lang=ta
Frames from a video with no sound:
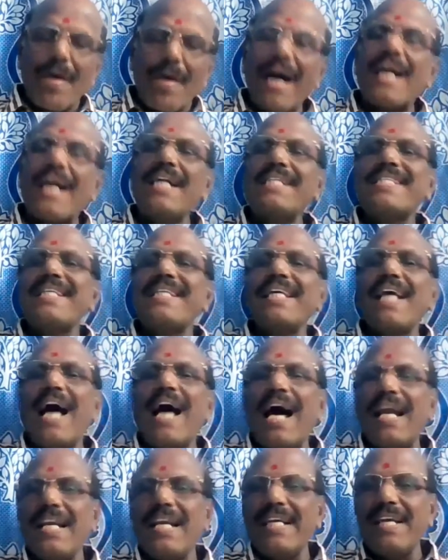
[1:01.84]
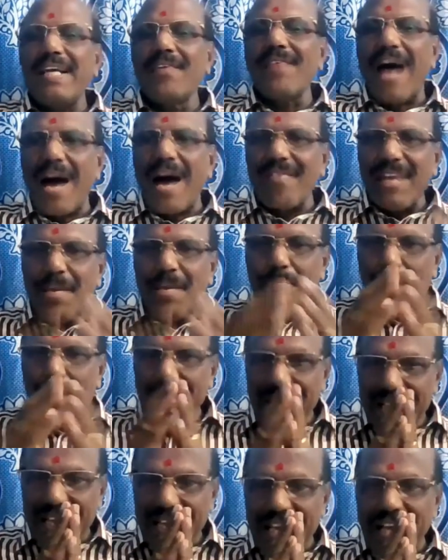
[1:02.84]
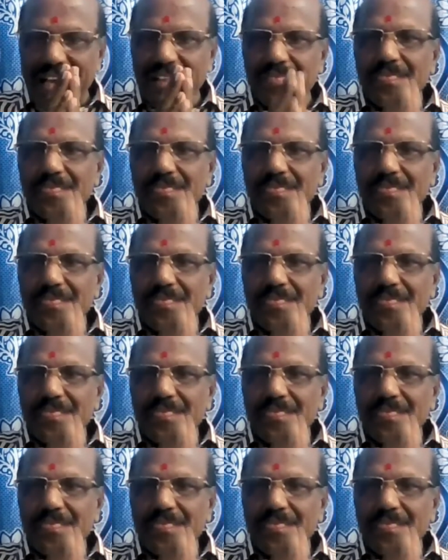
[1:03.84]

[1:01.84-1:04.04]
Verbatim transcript: மகிழ்ச்சியால் இவ் அவை பெருக